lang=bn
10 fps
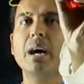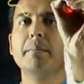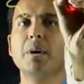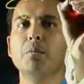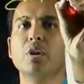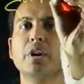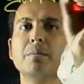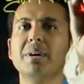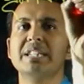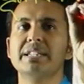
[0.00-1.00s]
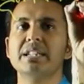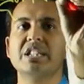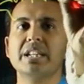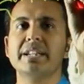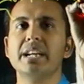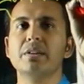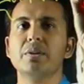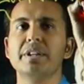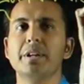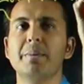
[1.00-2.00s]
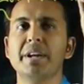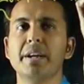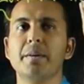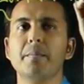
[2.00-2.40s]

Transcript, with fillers: আমরা মূলধন বাজেটিং সিদ্ধান্ত নিতে পারি